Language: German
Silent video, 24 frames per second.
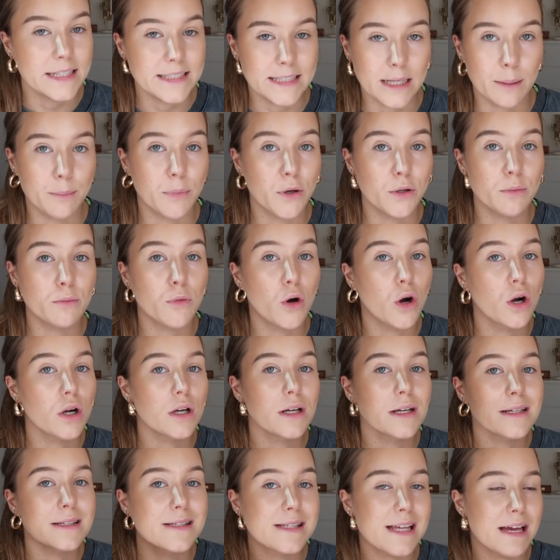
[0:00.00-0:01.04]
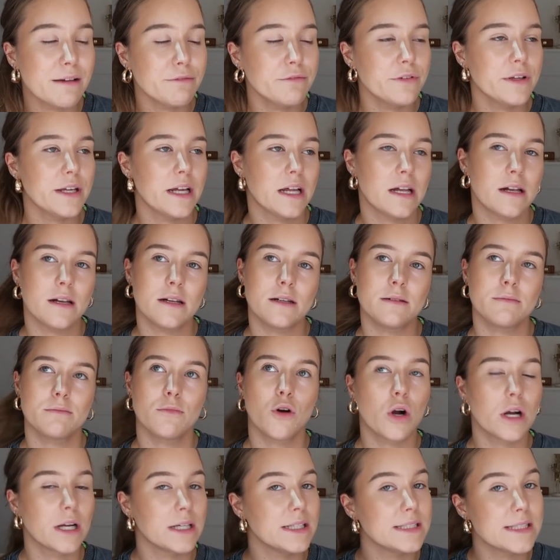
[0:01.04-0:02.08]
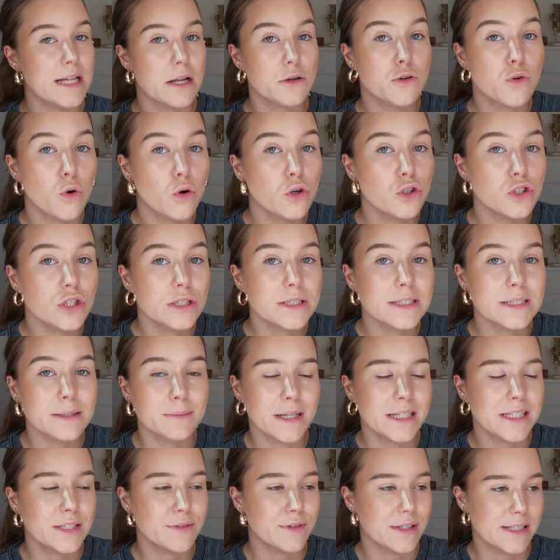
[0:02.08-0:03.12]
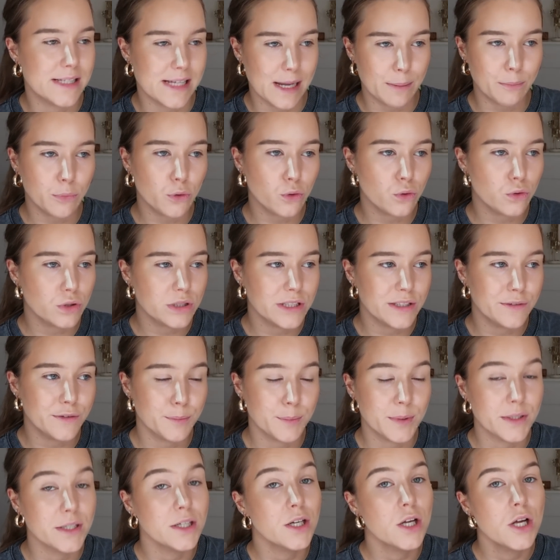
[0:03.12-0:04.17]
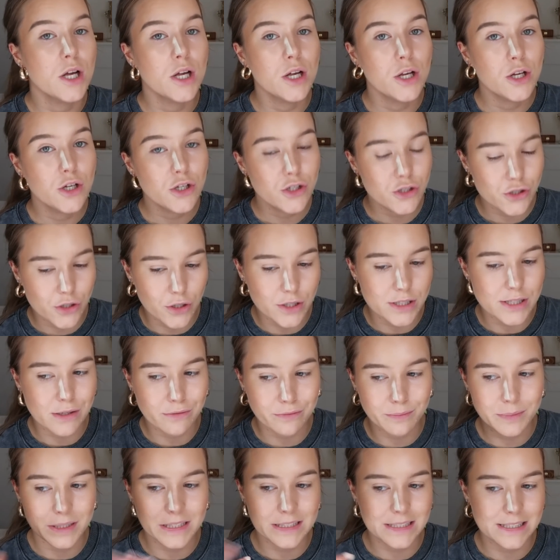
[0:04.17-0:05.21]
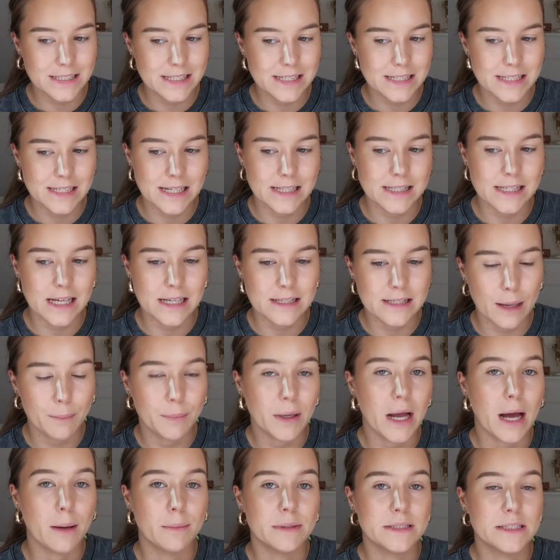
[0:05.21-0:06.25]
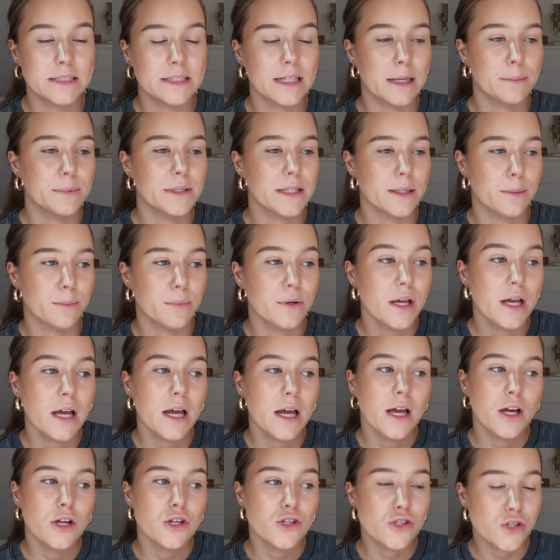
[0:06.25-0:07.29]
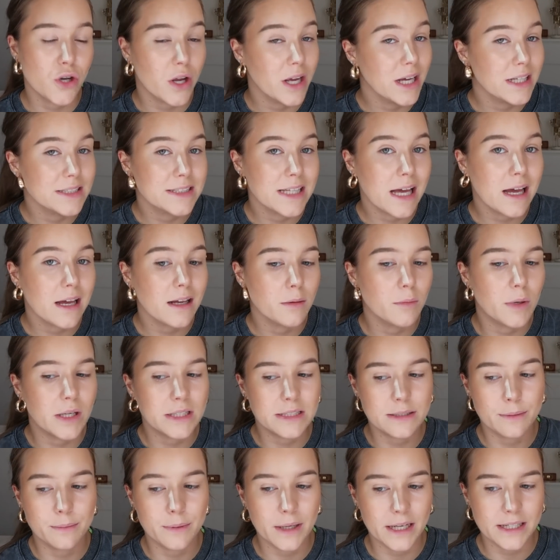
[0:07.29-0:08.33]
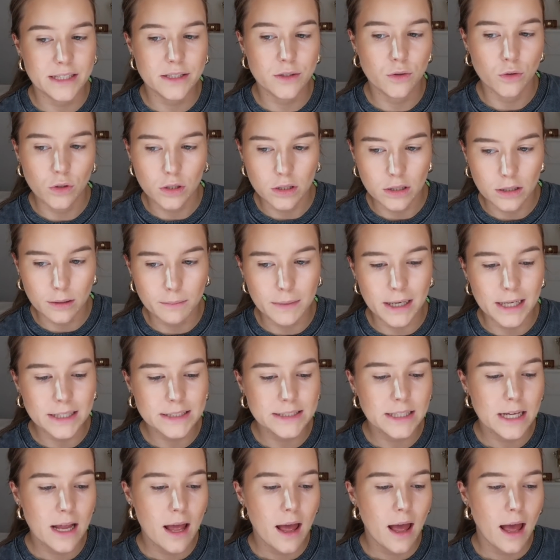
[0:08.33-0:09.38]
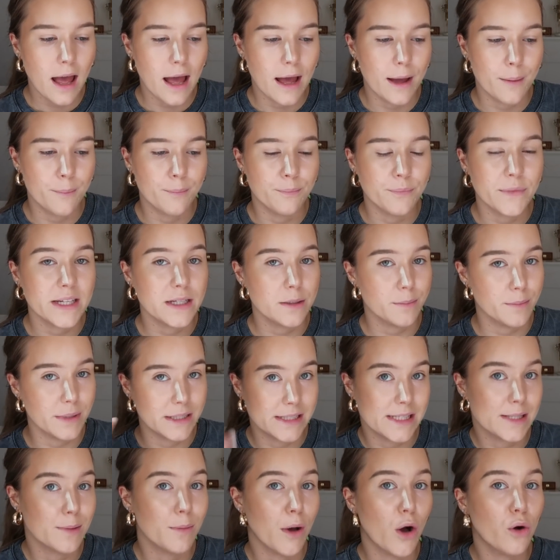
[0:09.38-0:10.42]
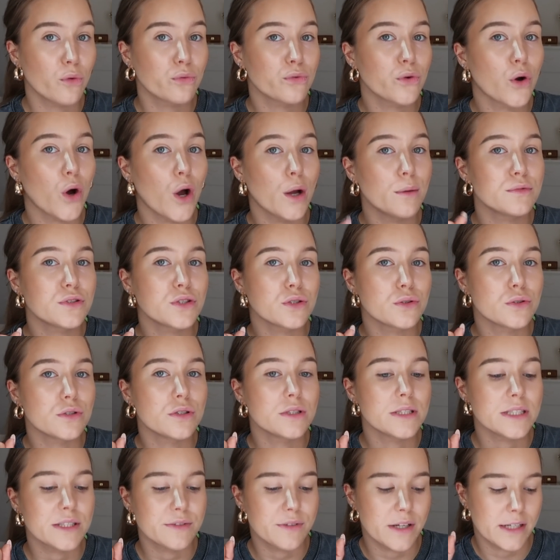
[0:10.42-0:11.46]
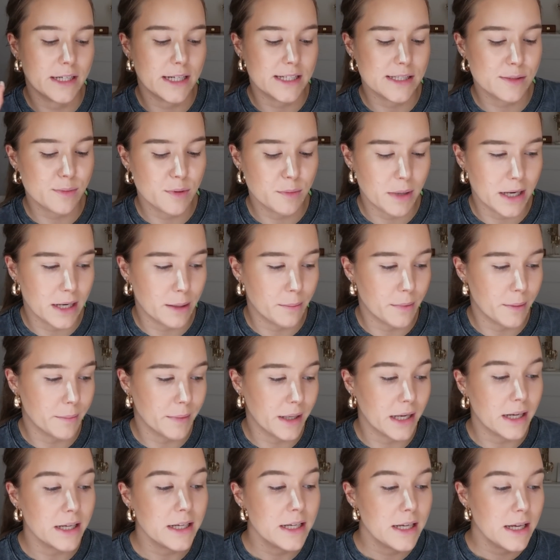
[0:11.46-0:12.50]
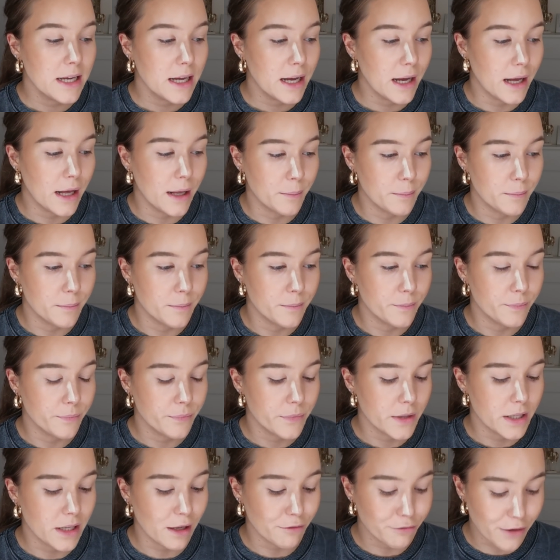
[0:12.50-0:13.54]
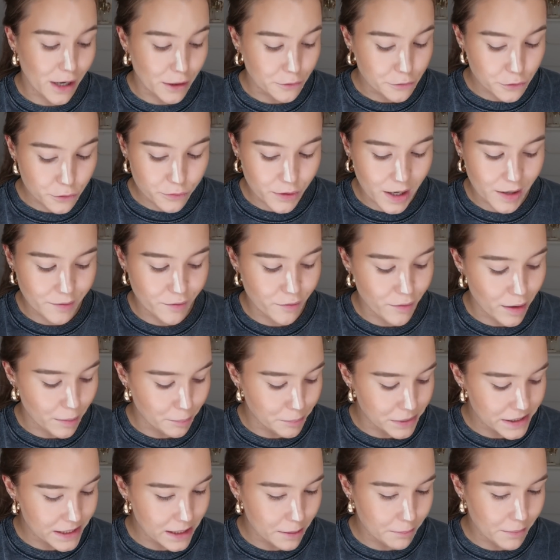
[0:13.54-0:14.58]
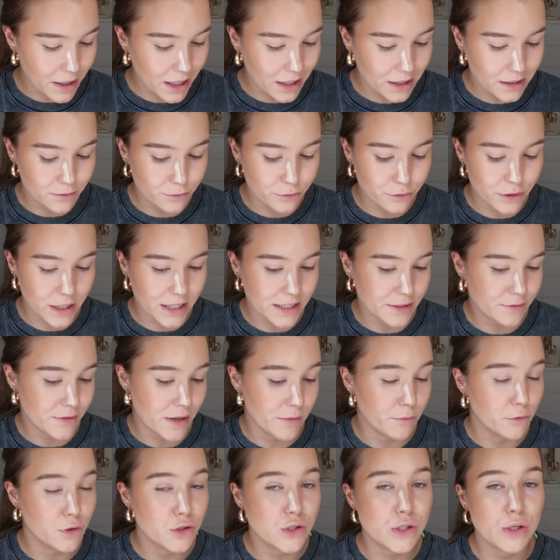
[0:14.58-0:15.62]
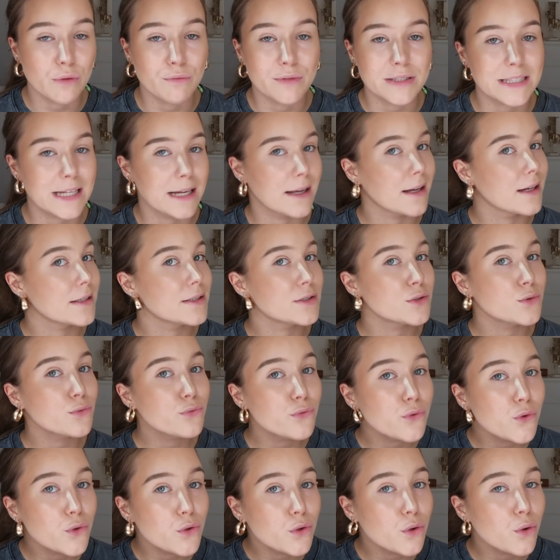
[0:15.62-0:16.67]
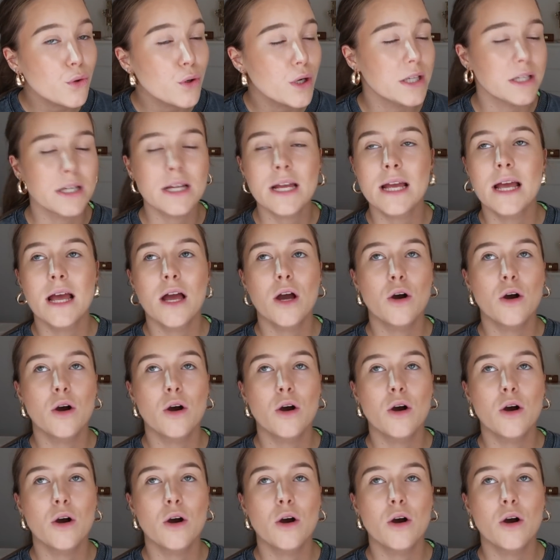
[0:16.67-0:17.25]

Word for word: Ich habe heute Morgen sehr viel Organisatorisches gemacht. Ich war sehr produktiv. Ich bin stolz auf mich, dass ich es jetzt alles abgearbeitet habe. Ich habe Steuersachen gemacht, ich habe Rechnungen gemacht, ähm, ich habe mein Zimmer aufgeräumt und ich werde jetzt mit meiner Mama ähm, nach Frankfurt fahren. Wir werden Bilder machen, vielleicht werden wir uns irgendwas Leckeres zu Funden holen.